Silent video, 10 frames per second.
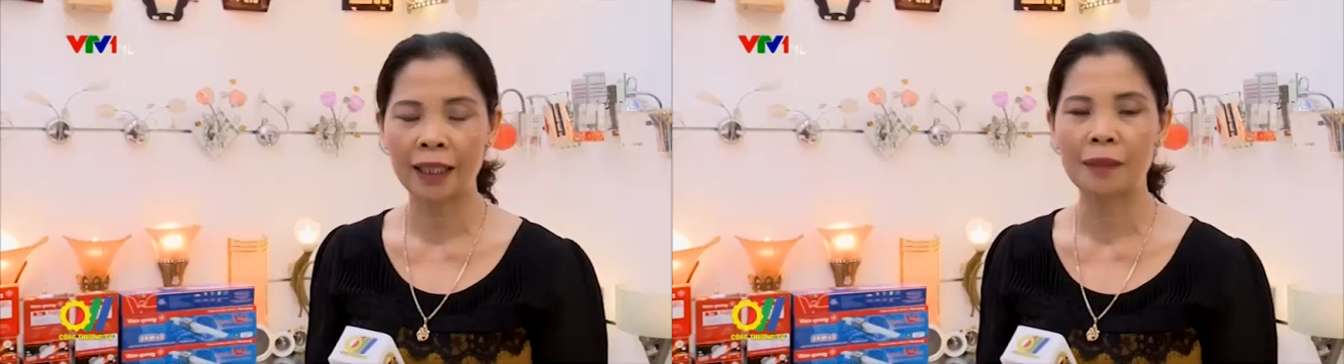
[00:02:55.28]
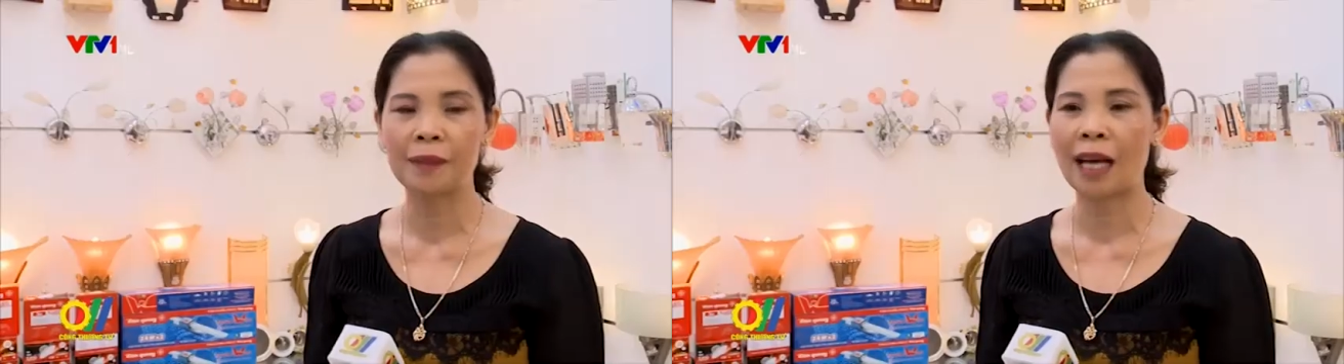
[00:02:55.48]
Khi
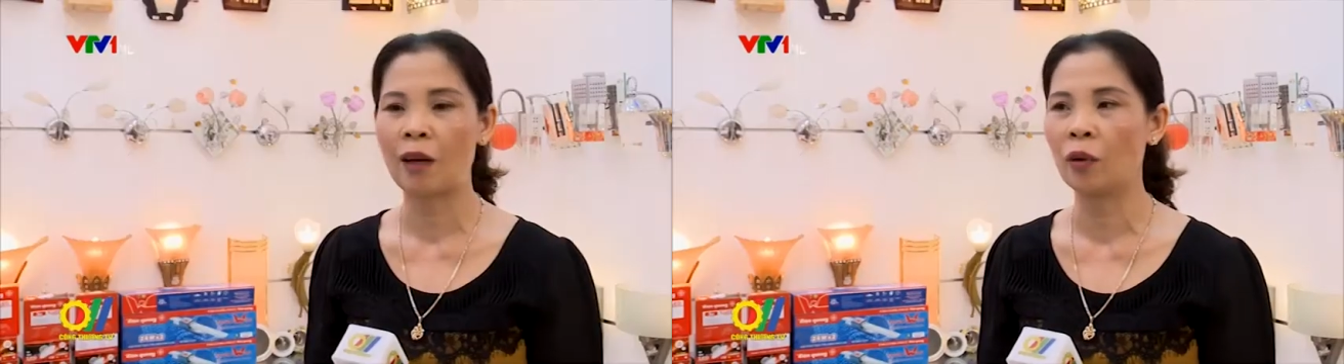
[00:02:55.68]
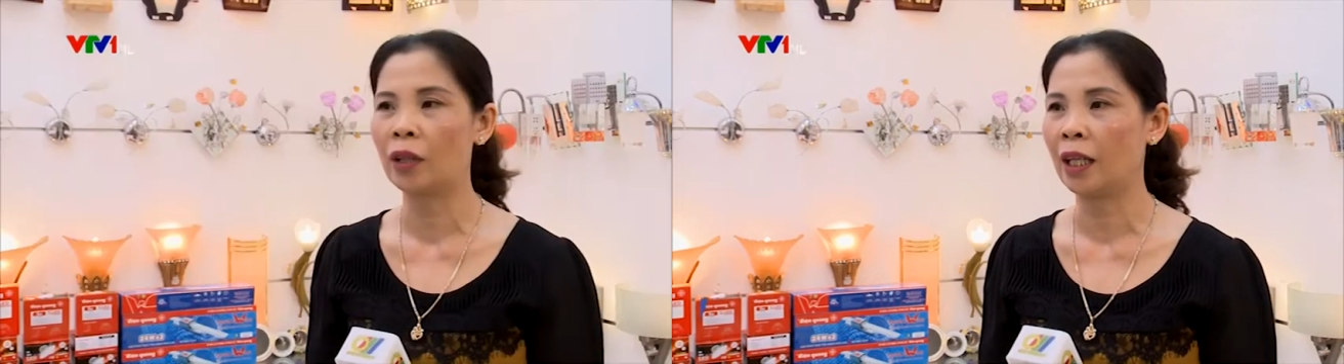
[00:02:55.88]
tham gia
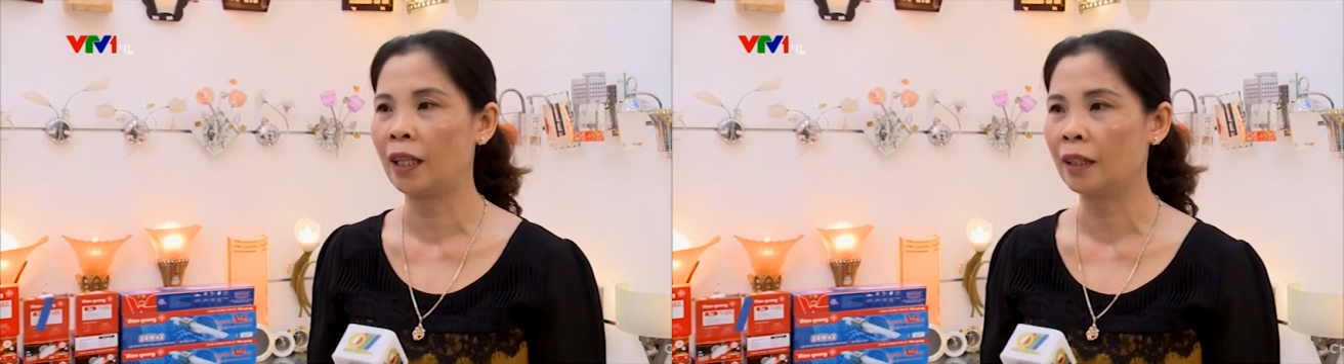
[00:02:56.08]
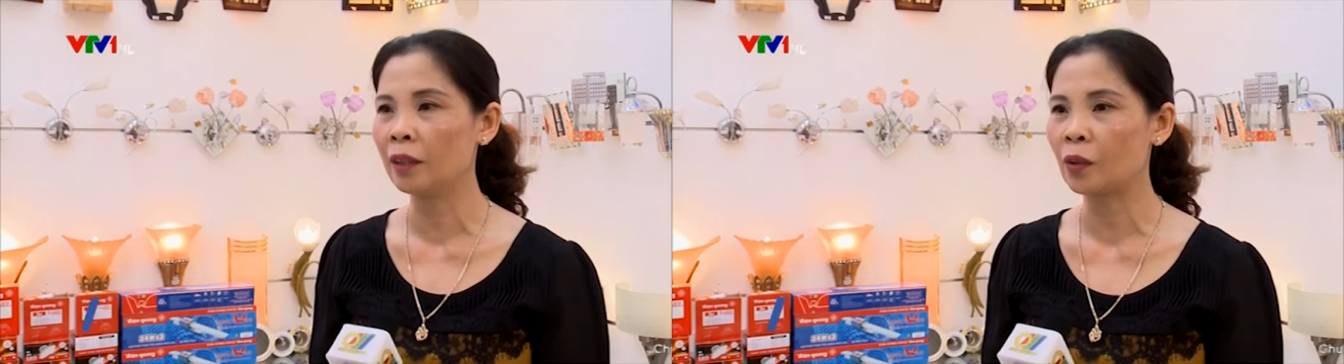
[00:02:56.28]
hội
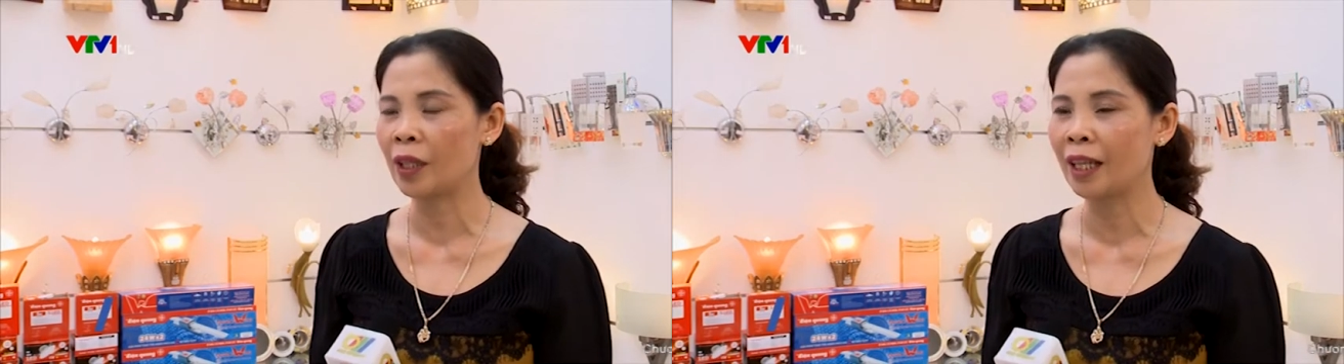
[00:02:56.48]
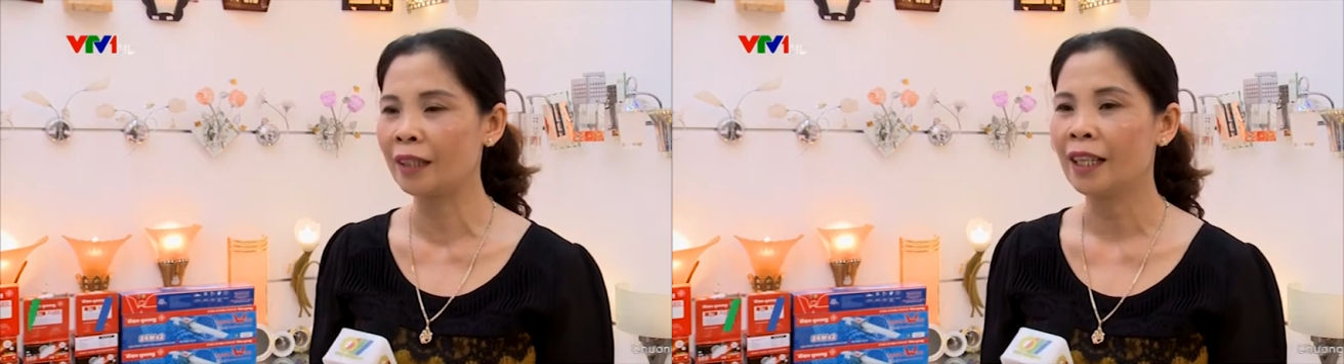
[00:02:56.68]
ờ, nữ
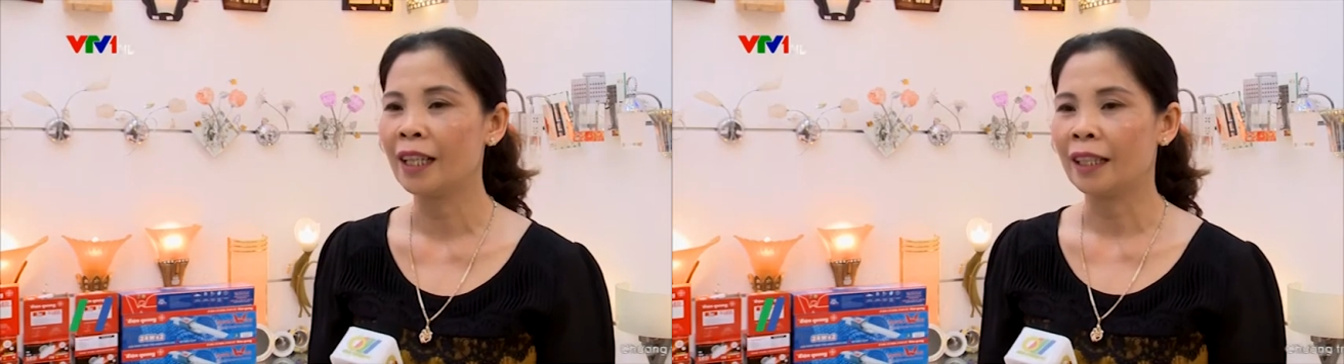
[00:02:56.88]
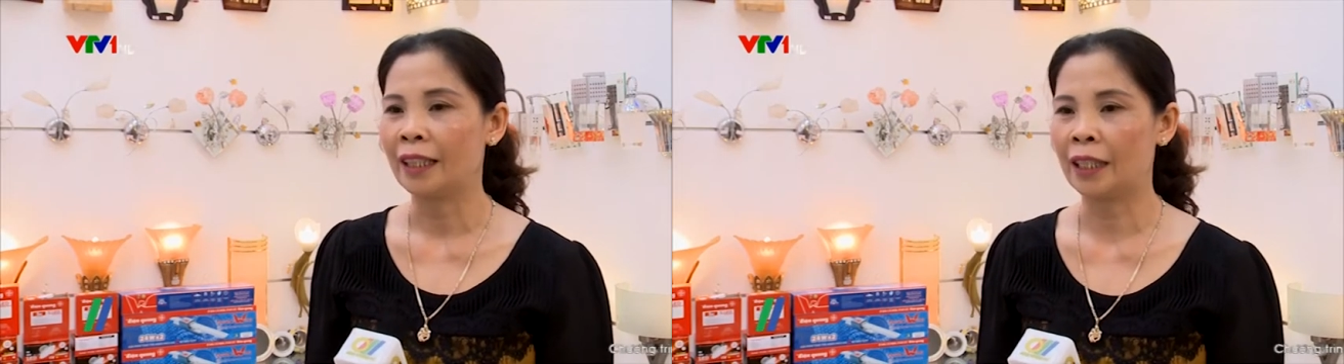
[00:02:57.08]
doanh nhân
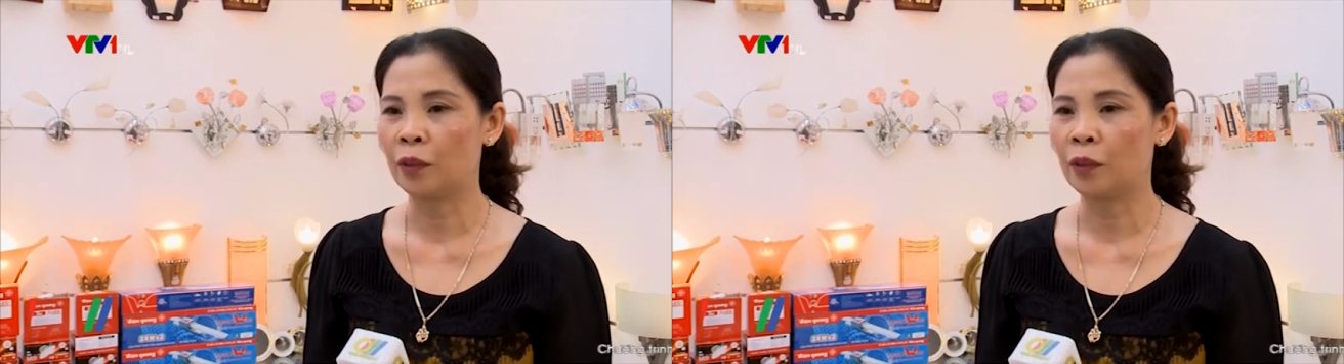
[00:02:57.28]
thì